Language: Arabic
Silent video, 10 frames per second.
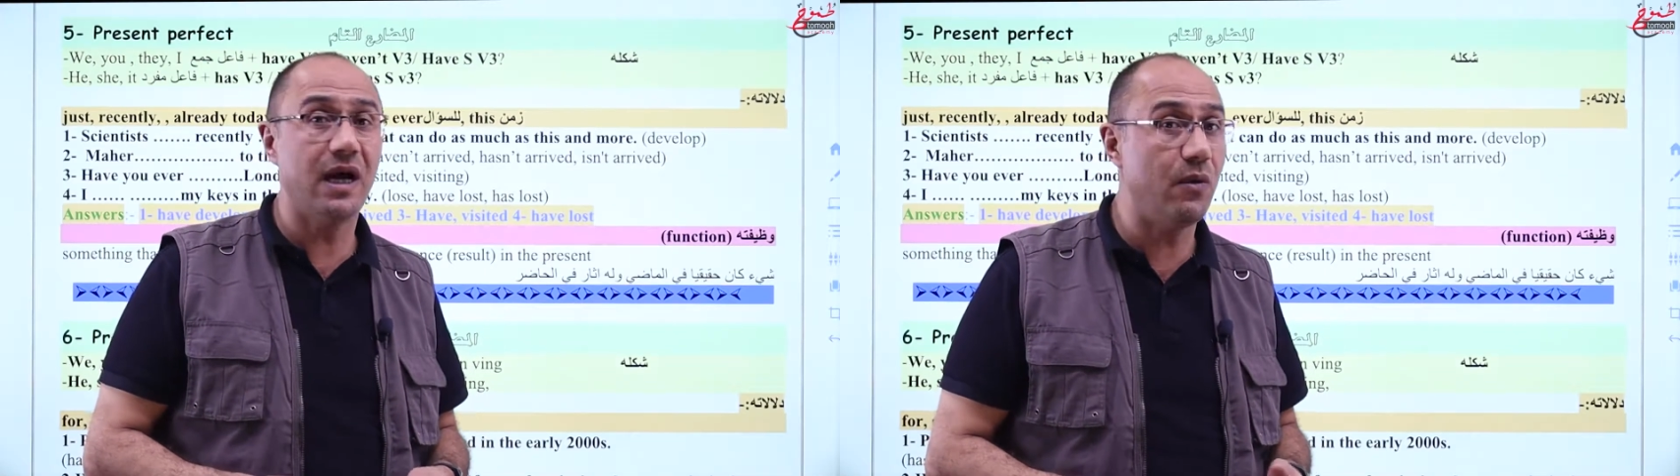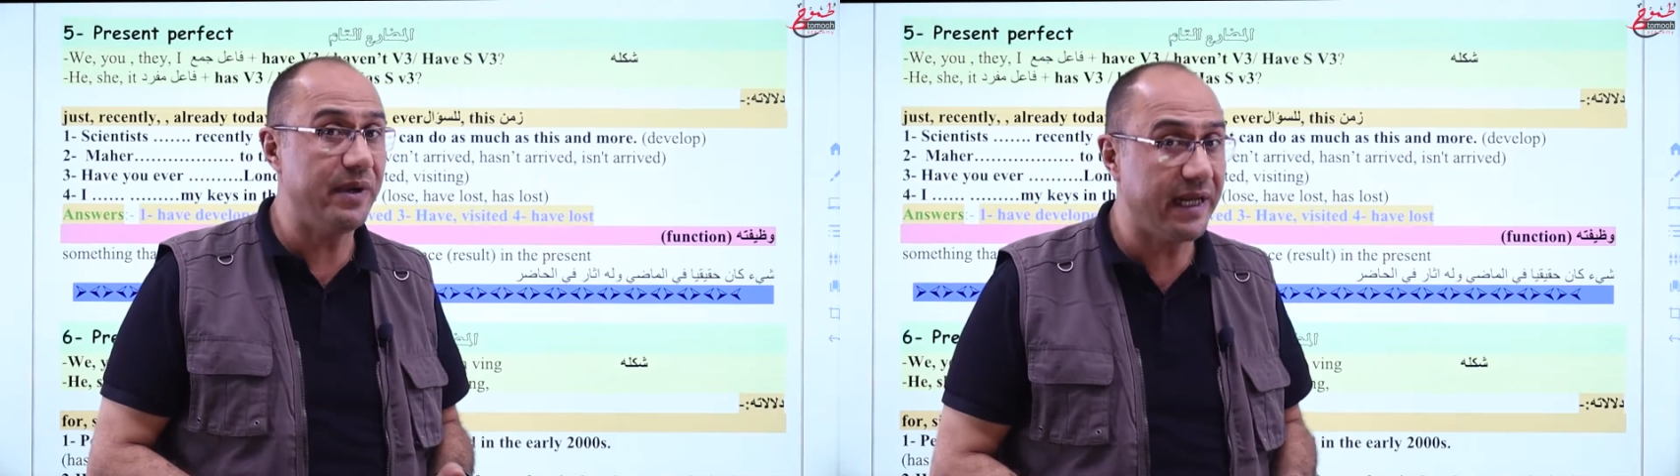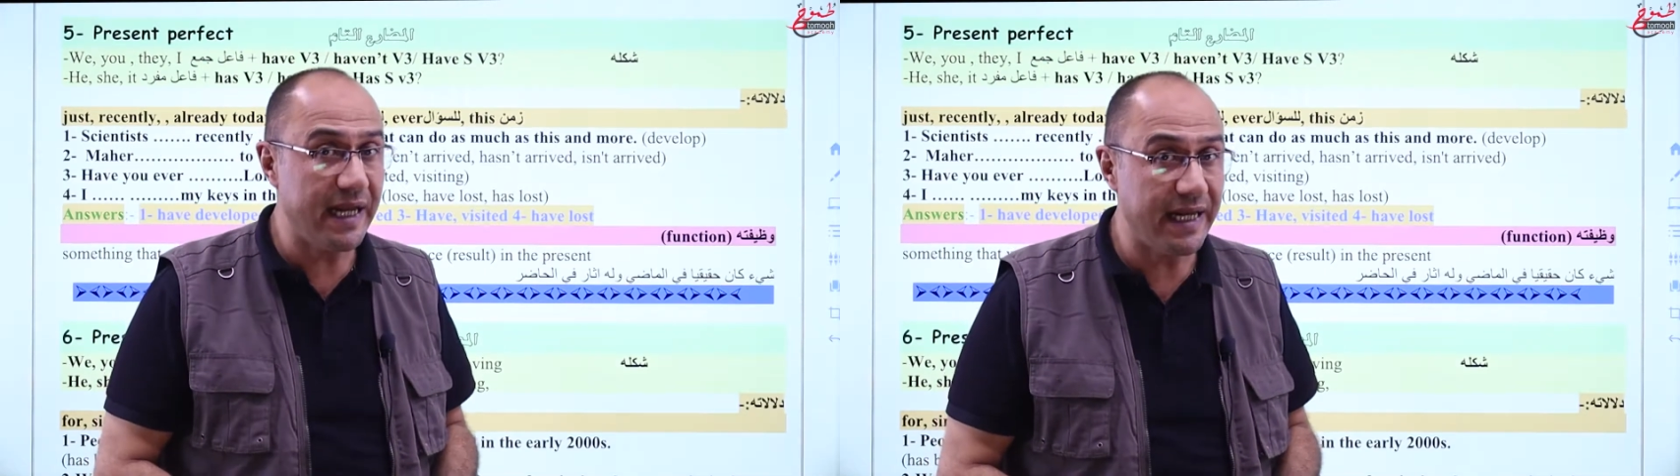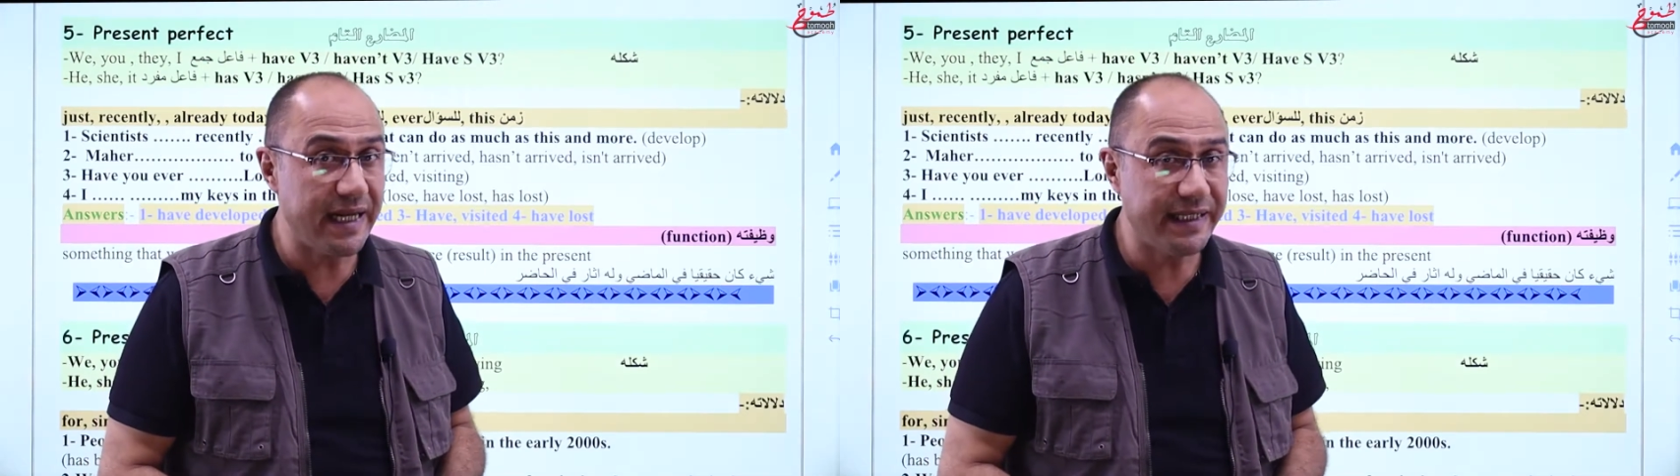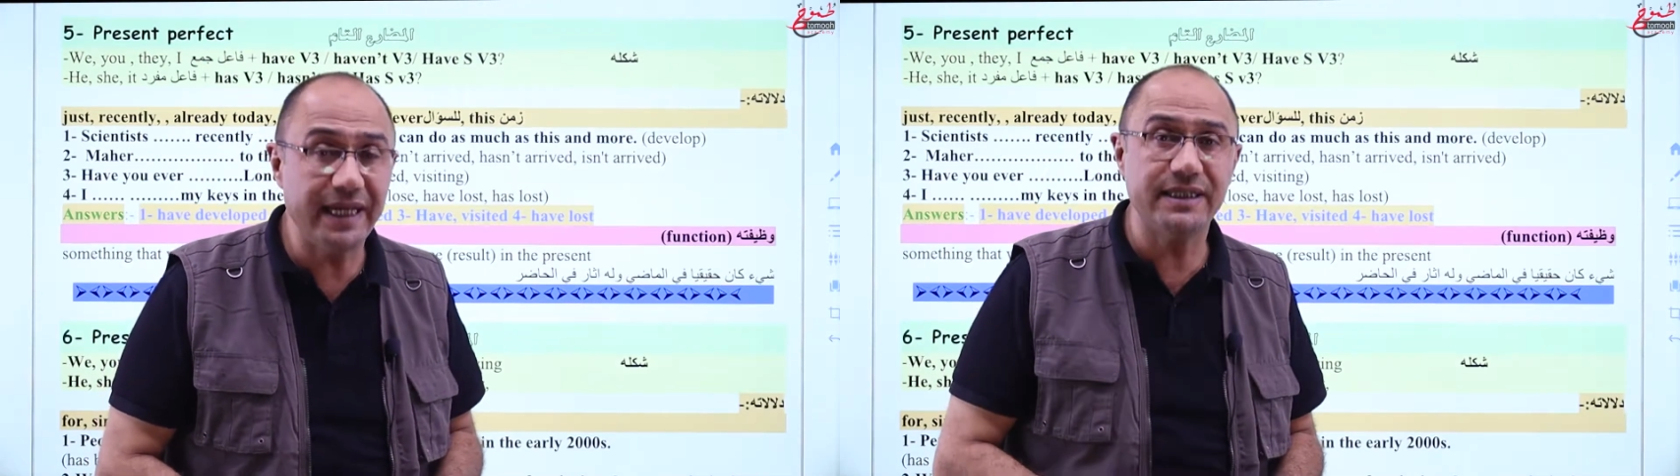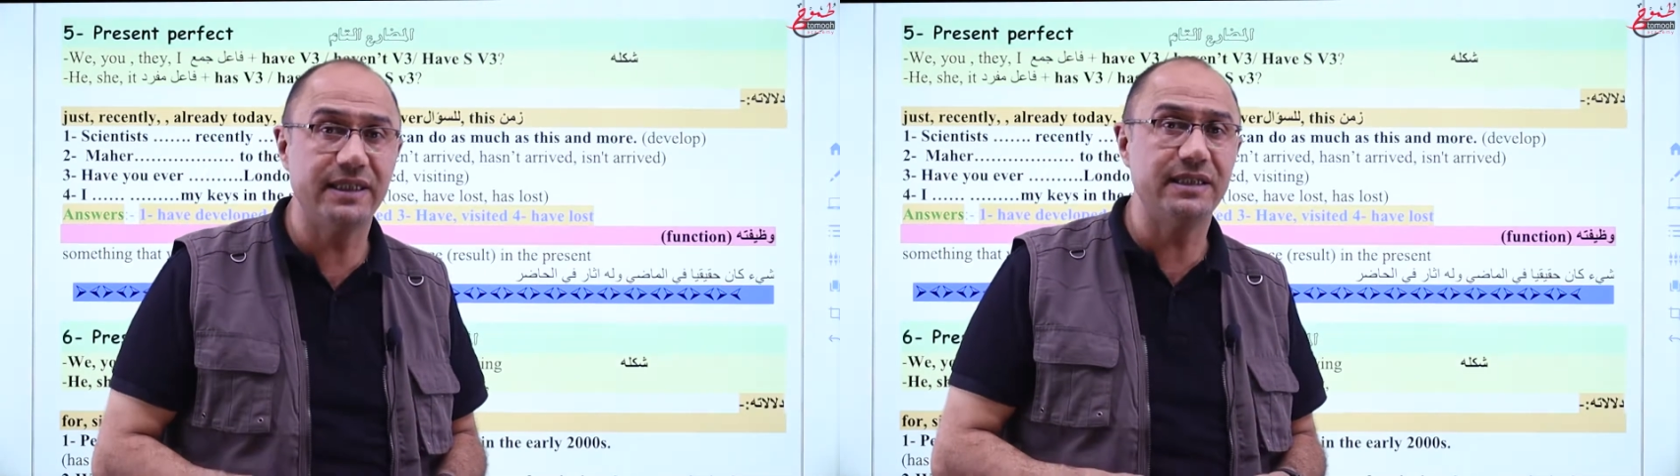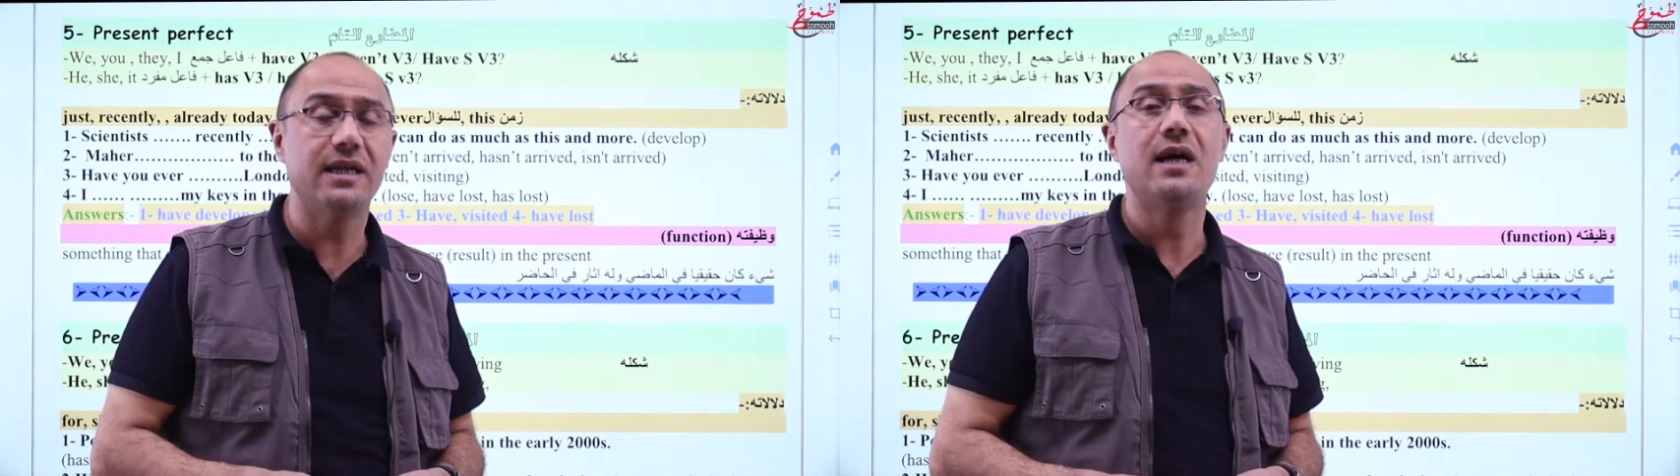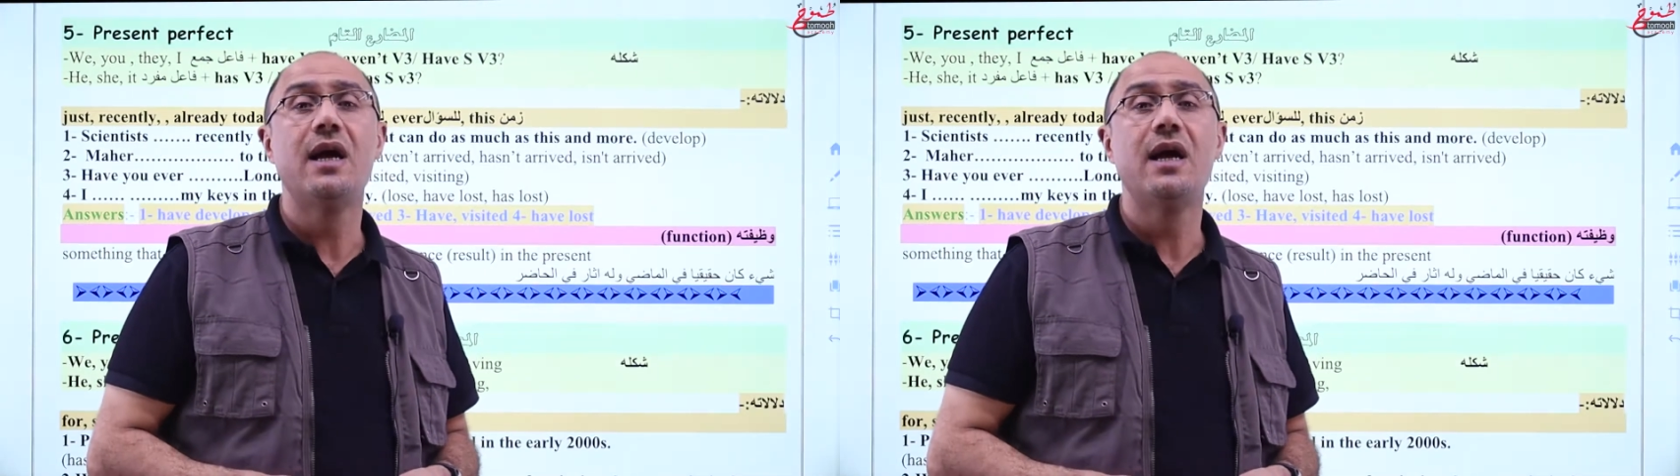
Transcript: أو نحكي عن التنسز